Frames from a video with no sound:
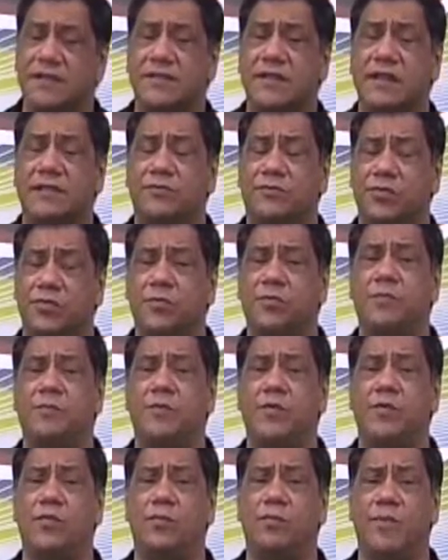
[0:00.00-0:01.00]
Está todo mundo
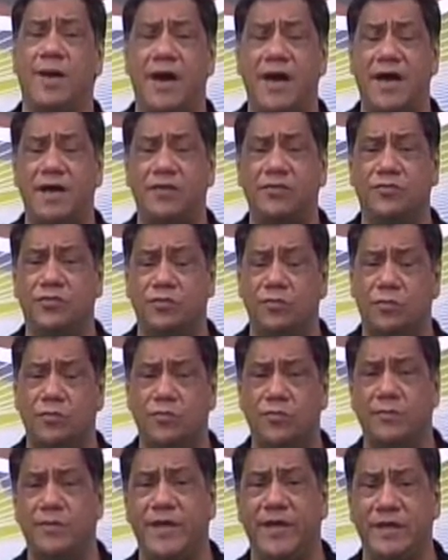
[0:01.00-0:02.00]
preocupado, todo mundo
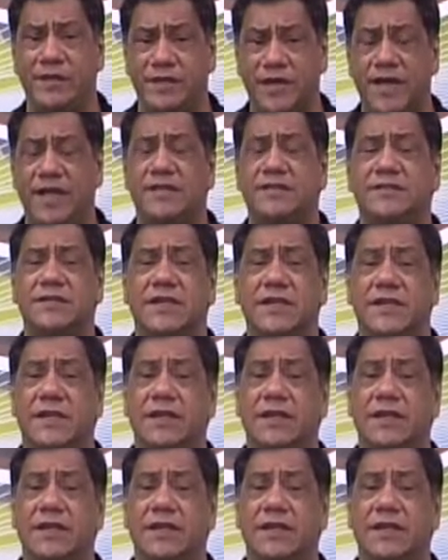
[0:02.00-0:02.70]
com o pé atrás,